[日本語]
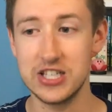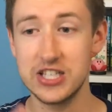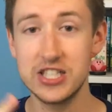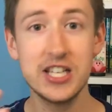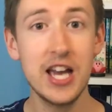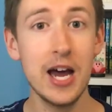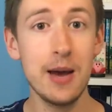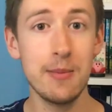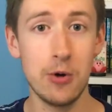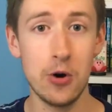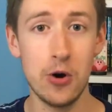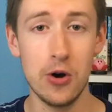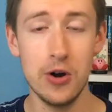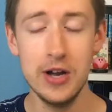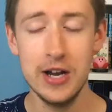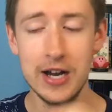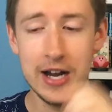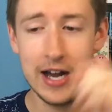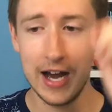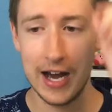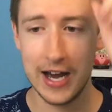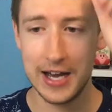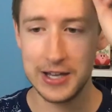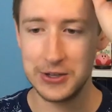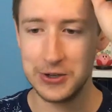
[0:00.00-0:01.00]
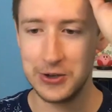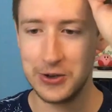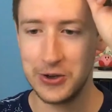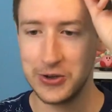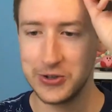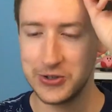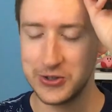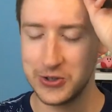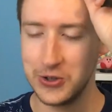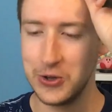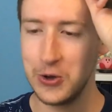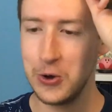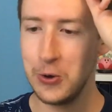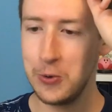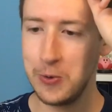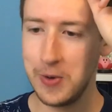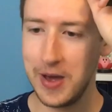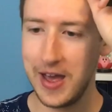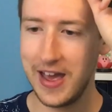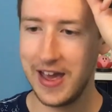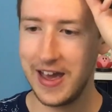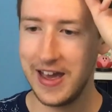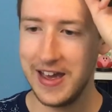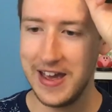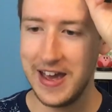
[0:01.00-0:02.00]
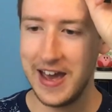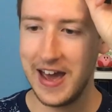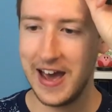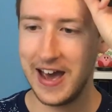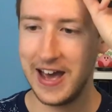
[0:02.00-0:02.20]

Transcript: しかもその上